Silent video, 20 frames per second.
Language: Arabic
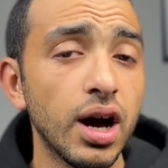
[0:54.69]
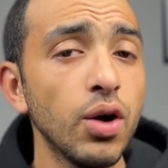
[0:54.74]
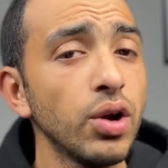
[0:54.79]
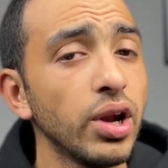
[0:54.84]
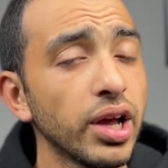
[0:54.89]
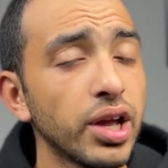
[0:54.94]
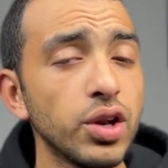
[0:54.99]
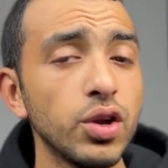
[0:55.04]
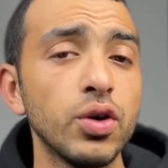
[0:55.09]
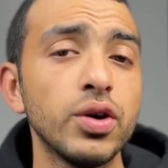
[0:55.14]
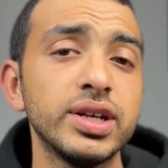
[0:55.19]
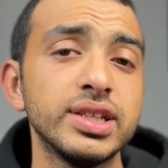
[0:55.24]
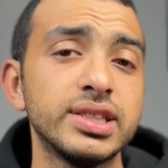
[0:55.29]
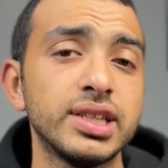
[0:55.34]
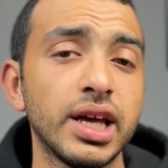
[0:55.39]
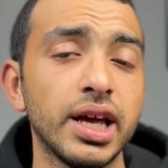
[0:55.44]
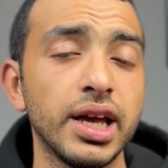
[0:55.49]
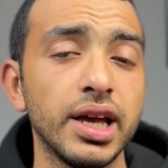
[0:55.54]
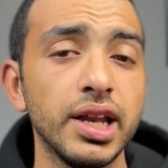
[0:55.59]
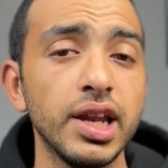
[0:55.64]
هقول لك ان هو
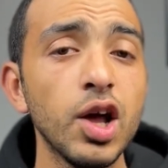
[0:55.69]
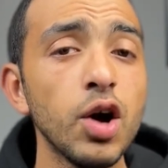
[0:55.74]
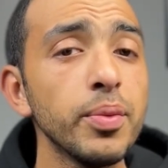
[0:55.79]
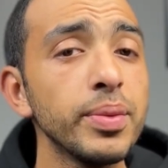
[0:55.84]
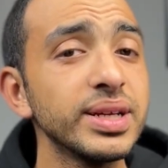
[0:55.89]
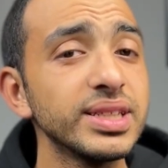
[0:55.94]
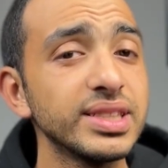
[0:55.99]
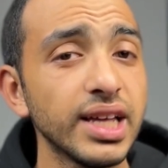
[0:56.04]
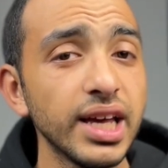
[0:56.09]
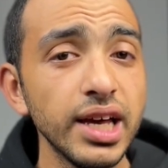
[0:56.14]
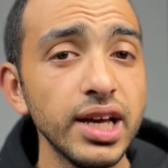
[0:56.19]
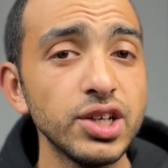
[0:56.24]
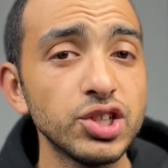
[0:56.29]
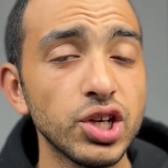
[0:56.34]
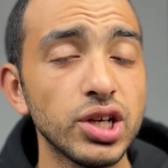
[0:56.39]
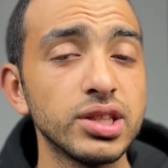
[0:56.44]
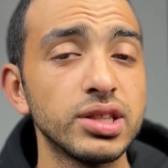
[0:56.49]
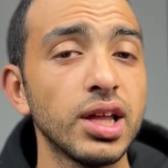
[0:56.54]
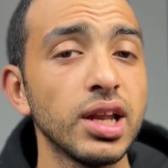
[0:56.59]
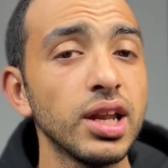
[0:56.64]
يستحق لو ما
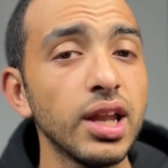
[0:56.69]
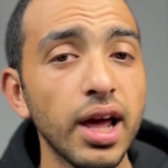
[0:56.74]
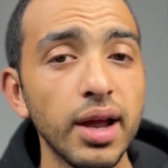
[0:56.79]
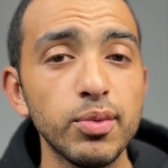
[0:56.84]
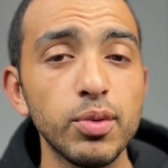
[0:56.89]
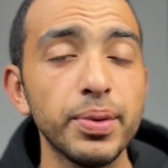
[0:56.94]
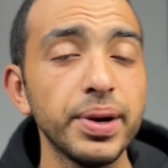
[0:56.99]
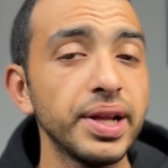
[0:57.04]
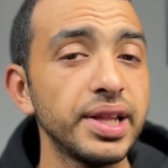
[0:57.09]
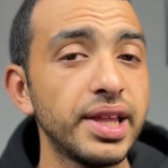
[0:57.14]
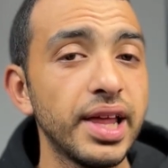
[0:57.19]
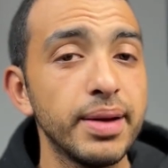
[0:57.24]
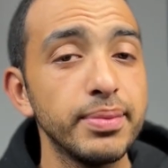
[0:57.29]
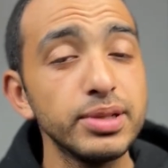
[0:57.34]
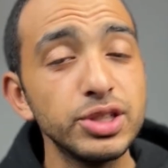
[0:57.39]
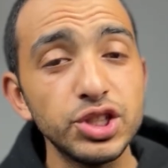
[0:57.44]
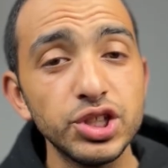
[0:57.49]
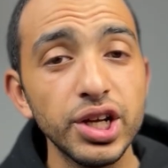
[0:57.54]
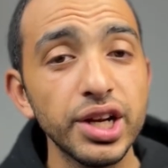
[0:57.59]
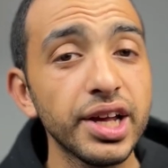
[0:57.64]
يستحقش هنطلع الموبايل
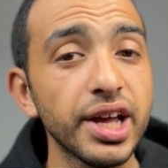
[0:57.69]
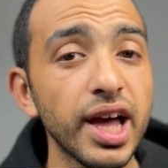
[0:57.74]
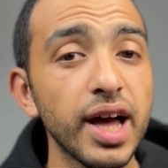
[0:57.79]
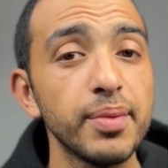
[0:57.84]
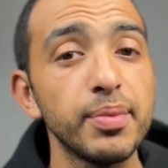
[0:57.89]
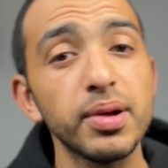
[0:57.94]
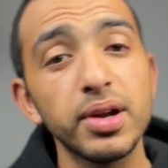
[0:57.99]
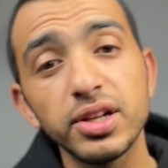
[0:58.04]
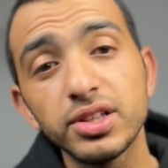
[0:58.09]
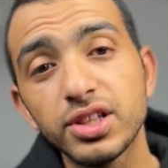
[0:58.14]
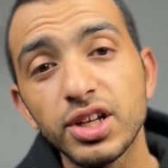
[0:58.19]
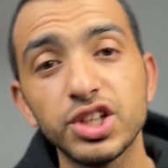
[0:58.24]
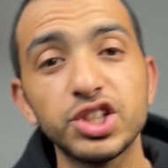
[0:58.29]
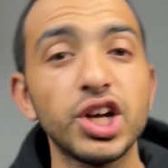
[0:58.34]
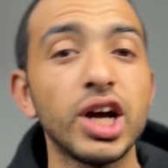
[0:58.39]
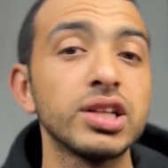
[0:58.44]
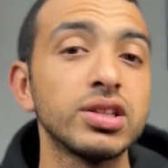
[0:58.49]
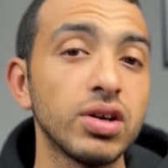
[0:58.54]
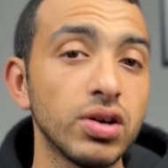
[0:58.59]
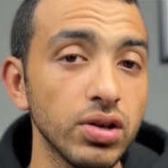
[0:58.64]
ده بالشركه بره
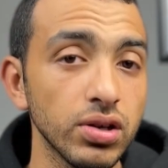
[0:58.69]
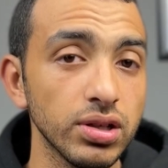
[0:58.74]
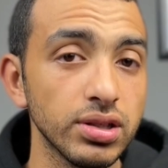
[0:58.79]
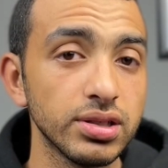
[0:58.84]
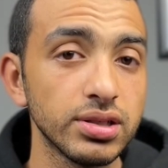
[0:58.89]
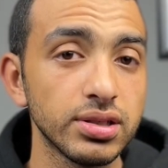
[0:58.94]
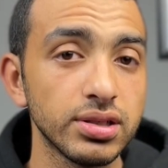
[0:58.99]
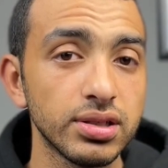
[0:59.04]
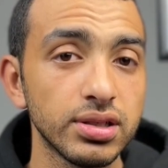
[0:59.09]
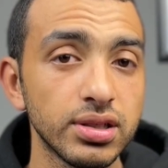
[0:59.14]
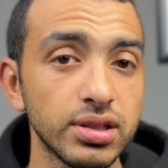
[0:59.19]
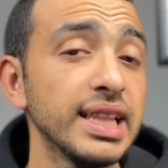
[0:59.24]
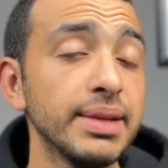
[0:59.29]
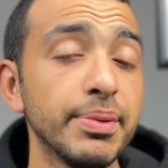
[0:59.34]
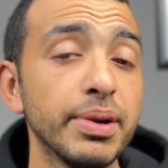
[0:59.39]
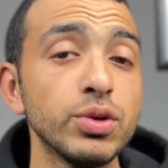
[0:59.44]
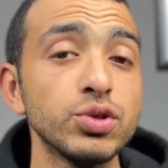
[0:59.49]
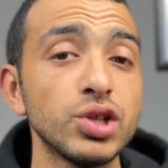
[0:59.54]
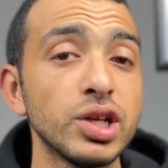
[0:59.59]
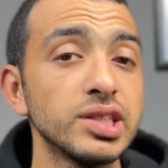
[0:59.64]
الترشيحات خالص
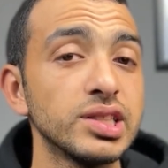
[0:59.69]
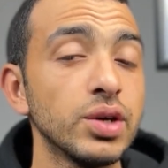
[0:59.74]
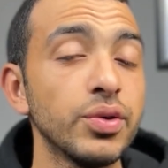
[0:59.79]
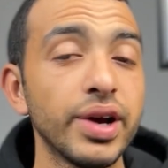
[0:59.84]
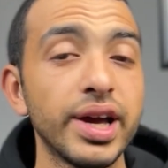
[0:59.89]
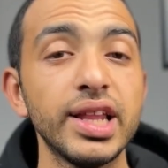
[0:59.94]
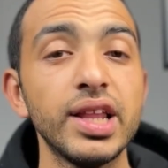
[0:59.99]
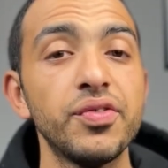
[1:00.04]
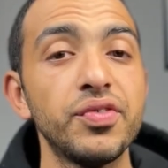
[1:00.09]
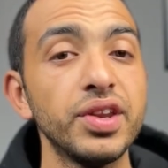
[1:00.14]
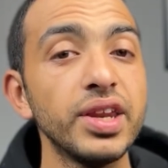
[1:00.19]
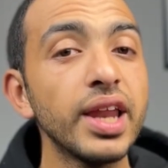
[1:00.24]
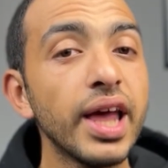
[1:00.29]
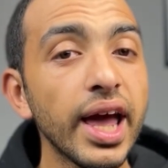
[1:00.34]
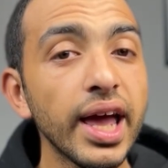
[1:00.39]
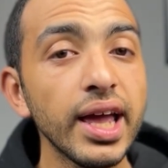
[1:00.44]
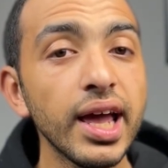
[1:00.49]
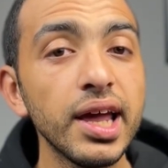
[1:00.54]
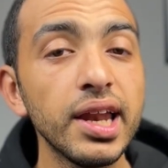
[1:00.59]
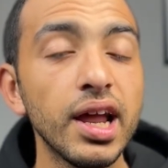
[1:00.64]
لحد ما نوصل سوا كده في
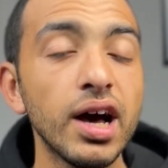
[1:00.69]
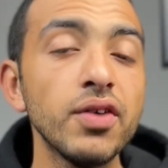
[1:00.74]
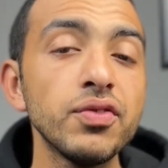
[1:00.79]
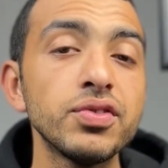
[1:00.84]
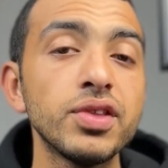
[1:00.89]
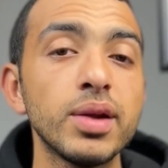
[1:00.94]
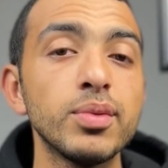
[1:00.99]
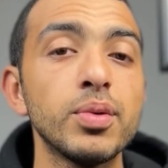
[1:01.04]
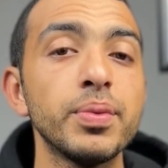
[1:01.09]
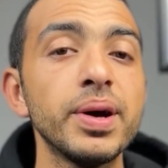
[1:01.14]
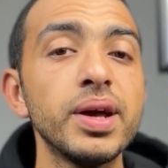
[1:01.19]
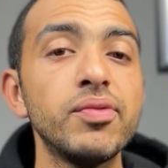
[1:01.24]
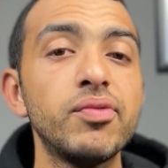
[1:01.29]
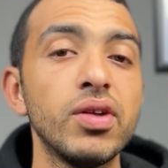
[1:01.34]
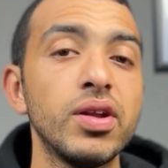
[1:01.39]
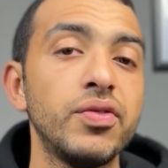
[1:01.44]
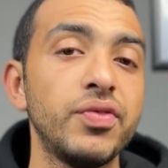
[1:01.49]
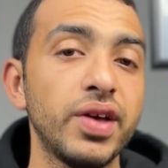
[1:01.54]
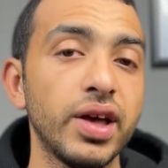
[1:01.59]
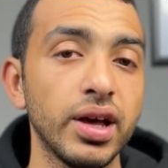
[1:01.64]
النهايه لافضل
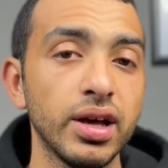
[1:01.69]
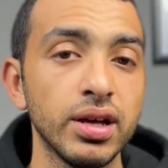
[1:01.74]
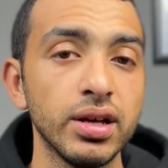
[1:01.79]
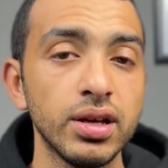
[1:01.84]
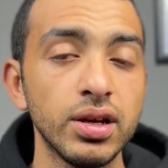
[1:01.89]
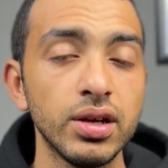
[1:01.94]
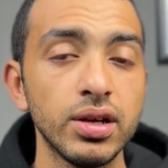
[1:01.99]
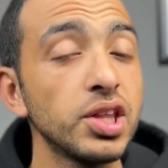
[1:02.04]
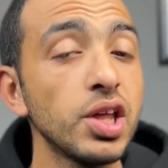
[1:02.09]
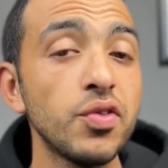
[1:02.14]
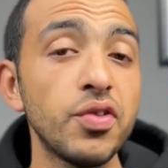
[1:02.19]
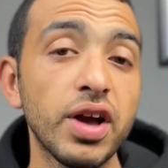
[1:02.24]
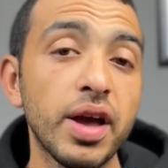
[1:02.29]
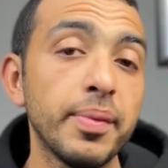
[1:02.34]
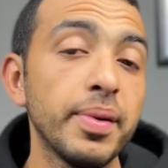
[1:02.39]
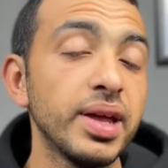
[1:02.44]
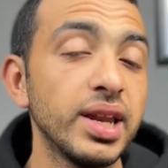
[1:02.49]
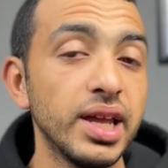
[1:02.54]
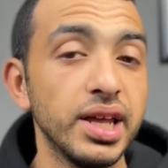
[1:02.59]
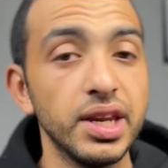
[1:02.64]
موبايل في الفئه
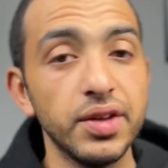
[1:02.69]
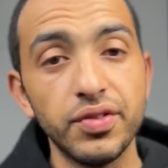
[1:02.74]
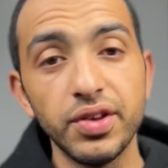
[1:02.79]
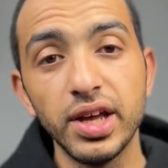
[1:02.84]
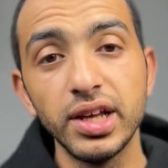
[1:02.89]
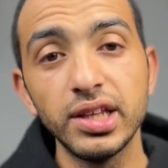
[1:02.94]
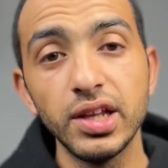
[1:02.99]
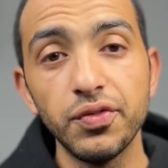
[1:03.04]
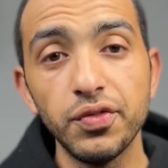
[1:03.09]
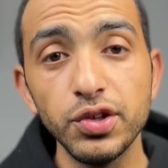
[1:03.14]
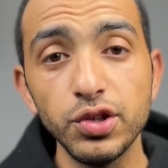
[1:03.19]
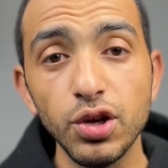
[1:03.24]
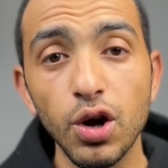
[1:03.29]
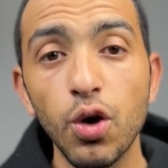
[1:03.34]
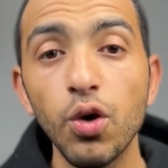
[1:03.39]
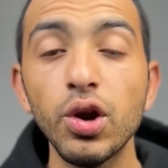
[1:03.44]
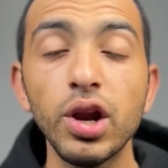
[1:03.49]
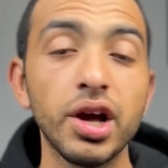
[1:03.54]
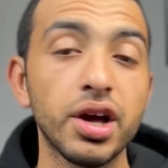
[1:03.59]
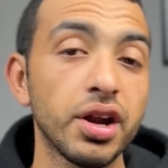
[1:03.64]
بالاضافه كمان لان في نهايه
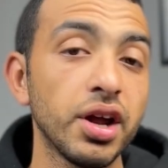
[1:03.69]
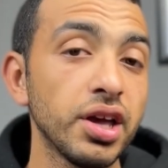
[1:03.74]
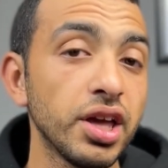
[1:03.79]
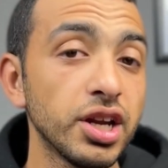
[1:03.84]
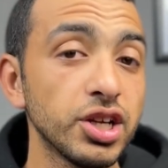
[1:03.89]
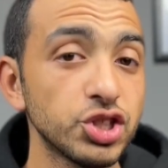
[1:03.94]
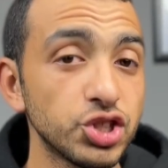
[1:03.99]
الفيديو هقول لك